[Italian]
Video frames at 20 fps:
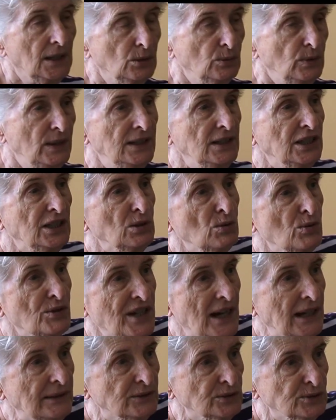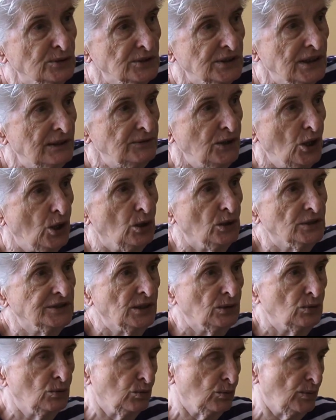Quelli che usavano una
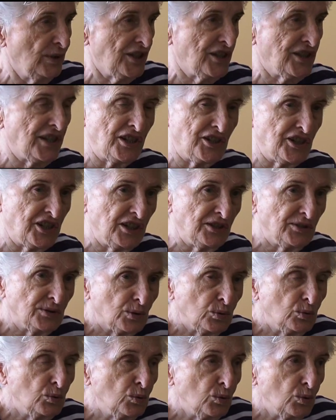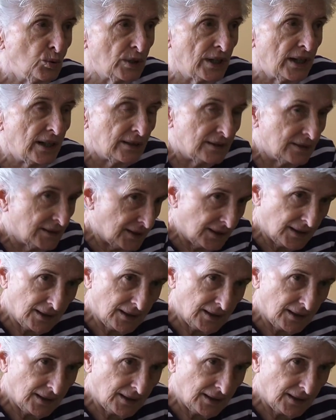volta con queste cinture,